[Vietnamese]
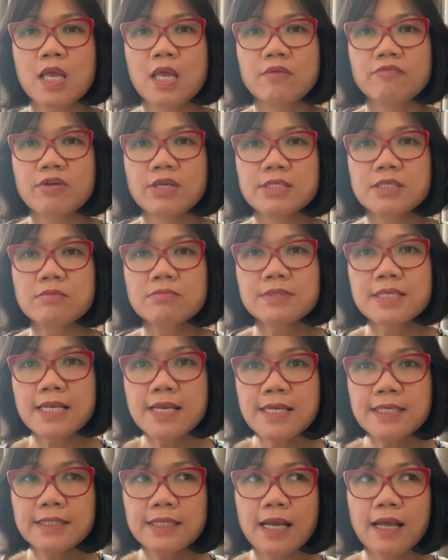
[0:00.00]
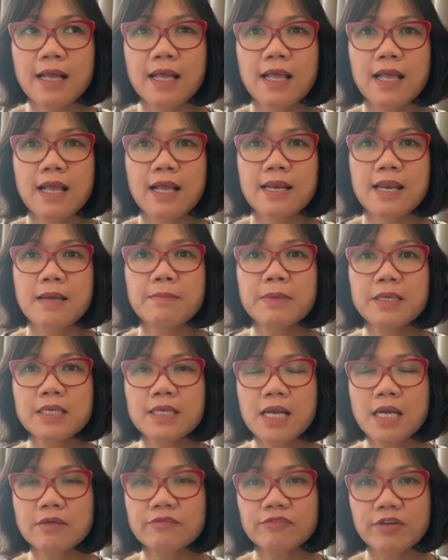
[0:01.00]
và trong gia đình á là
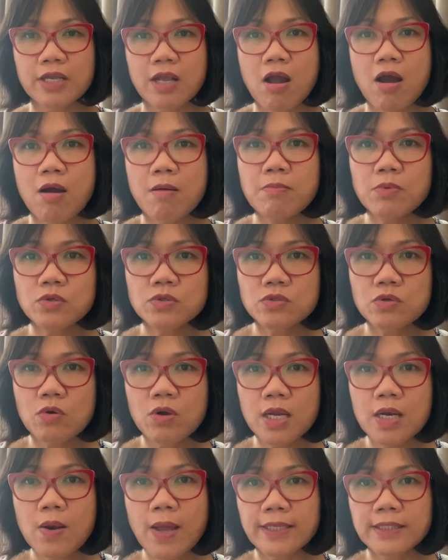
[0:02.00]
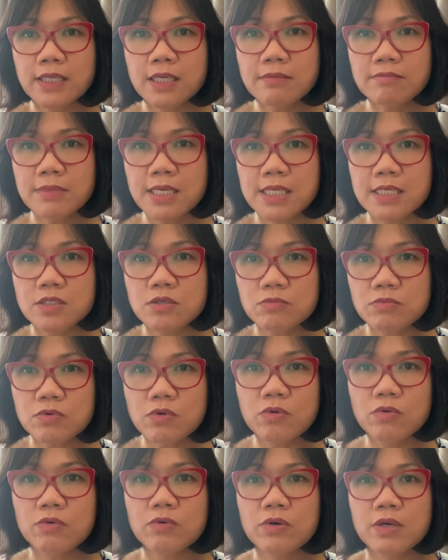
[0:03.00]
mình cần phải có một số các loại thiết bị dụng
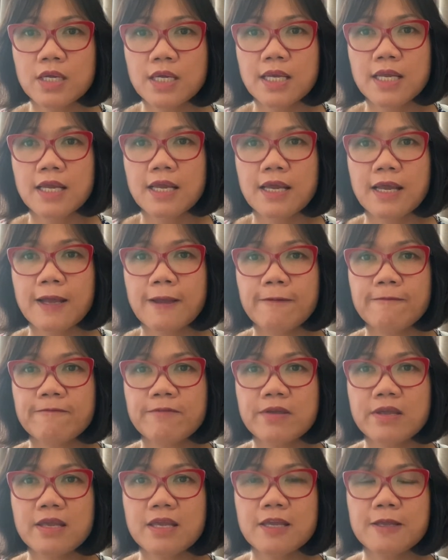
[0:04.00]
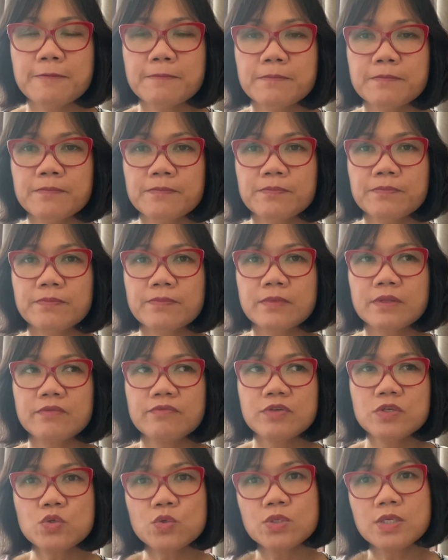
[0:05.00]
cụ à, về
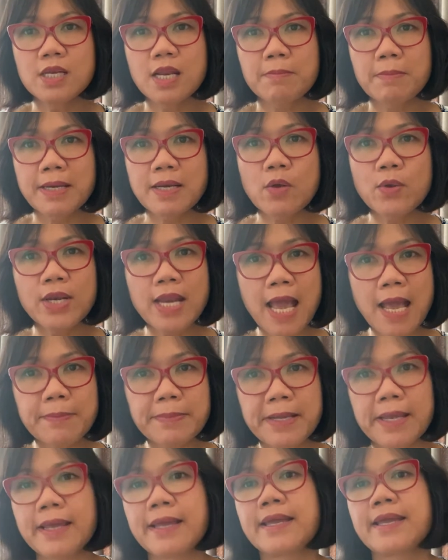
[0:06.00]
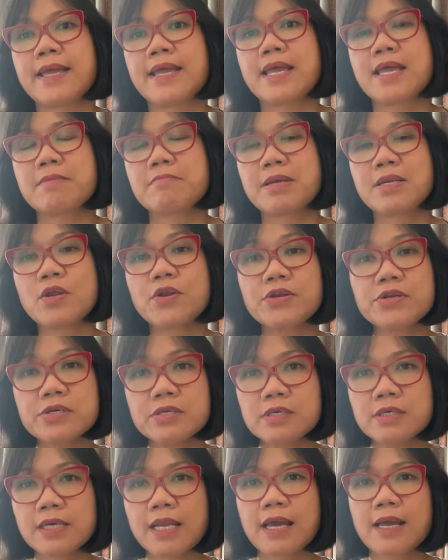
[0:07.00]
ví dụ như là máy đo huyết áp này máy đo
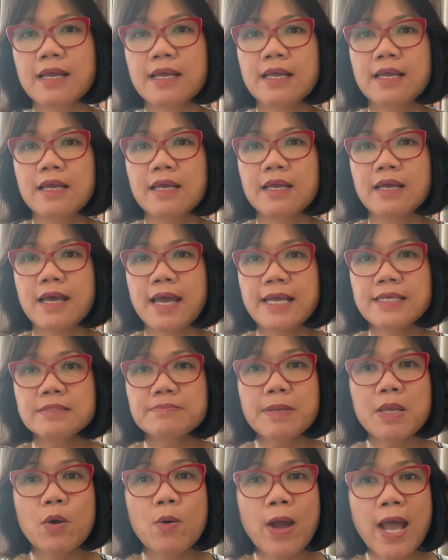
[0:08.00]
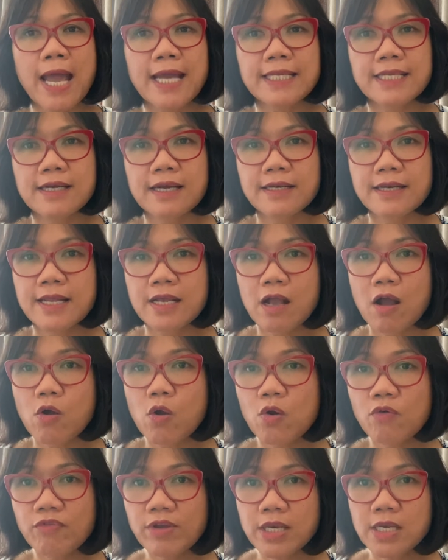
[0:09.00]
đường này SPO2 thì gần đấy có
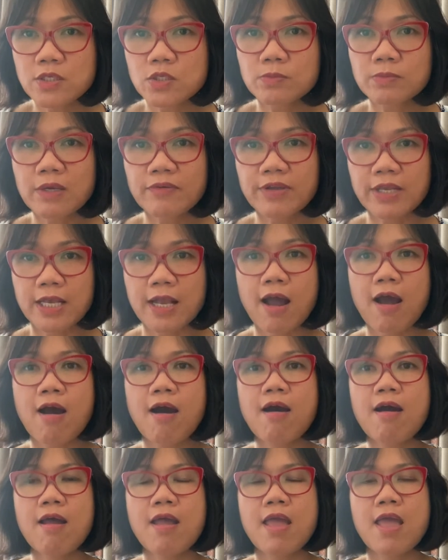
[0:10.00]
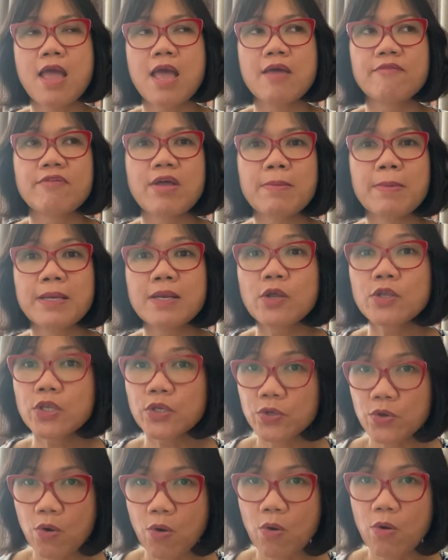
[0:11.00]
Covid là chúng ta phải có và máy đo
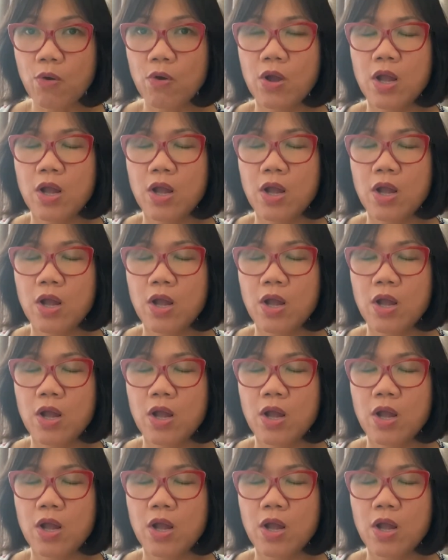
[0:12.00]
nhiệt độ